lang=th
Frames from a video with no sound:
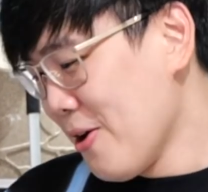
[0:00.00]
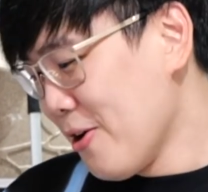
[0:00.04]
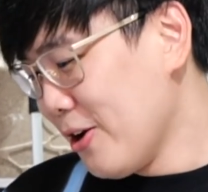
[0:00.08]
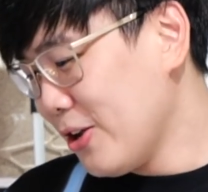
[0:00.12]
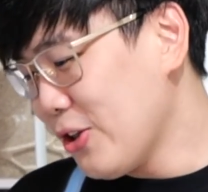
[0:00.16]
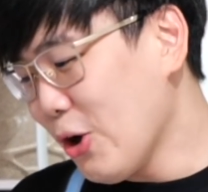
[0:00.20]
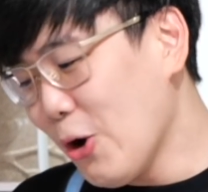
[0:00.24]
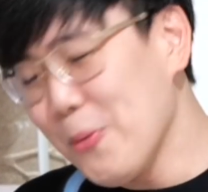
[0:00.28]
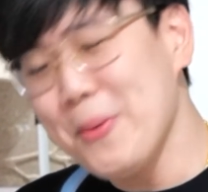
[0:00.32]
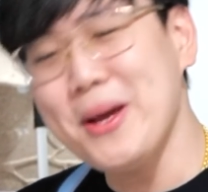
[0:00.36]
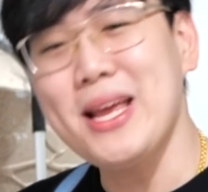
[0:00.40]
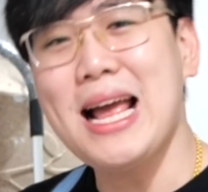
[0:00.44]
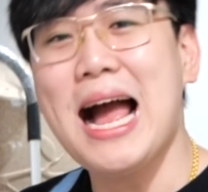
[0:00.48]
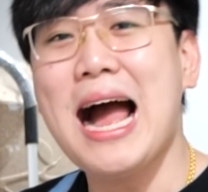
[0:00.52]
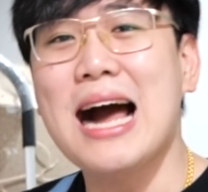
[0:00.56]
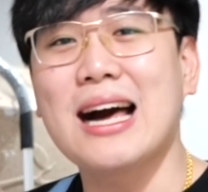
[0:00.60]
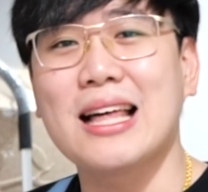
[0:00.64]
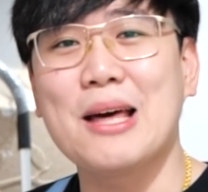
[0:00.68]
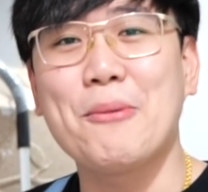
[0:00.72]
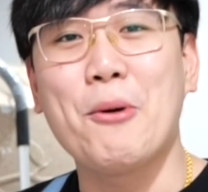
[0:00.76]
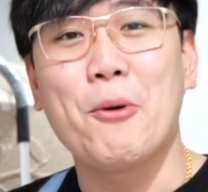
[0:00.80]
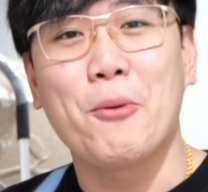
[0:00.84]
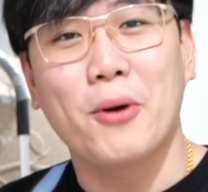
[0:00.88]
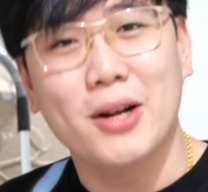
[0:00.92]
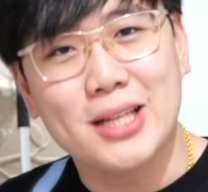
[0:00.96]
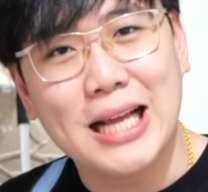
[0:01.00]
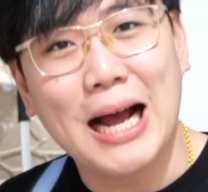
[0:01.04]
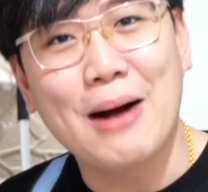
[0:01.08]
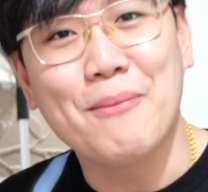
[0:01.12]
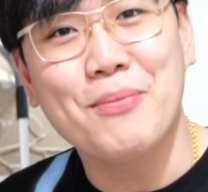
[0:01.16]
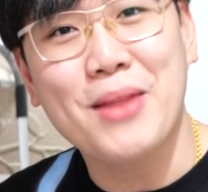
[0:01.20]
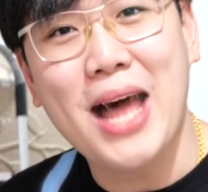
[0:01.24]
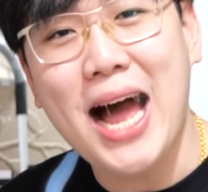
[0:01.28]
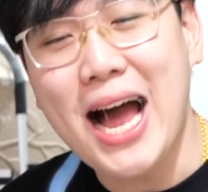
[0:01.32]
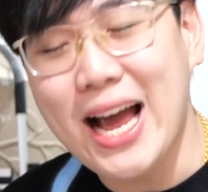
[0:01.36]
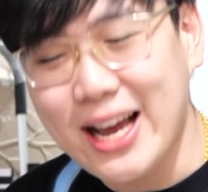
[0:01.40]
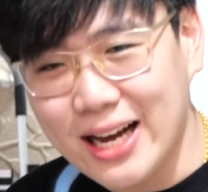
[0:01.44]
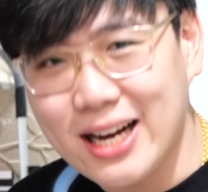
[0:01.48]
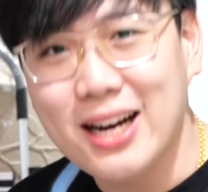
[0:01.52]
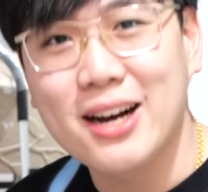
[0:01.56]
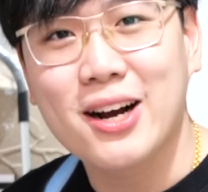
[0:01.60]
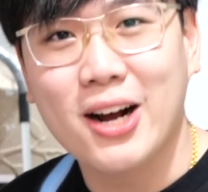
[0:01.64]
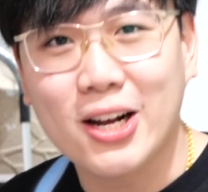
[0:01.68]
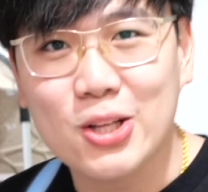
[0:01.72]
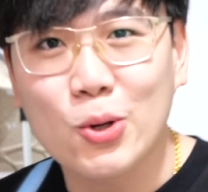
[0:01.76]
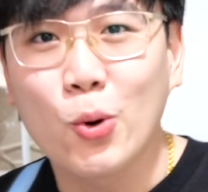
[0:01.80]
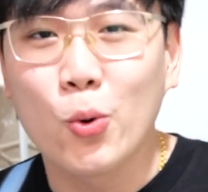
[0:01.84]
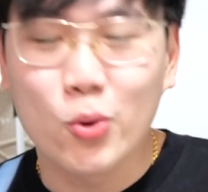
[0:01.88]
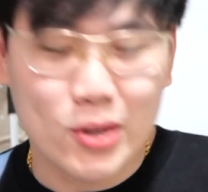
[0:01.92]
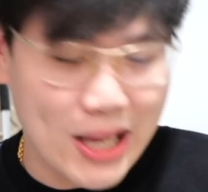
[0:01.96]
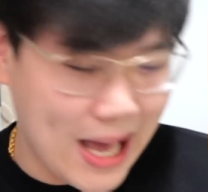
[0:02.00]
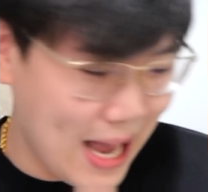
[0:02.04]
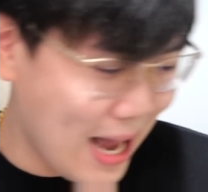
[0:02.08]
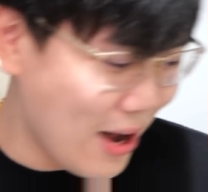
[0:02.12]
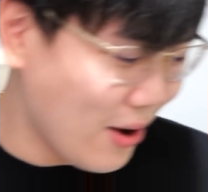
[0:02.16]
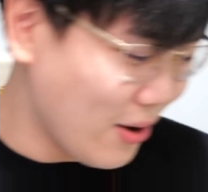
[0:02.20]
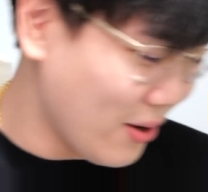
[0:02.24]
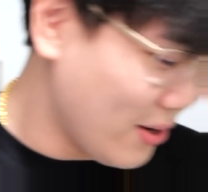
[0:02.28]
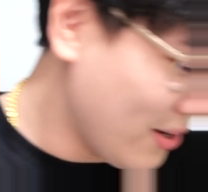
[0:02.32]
มันดูไม่ยากเลยผมก็ทำได้ก็ถูกแล้ว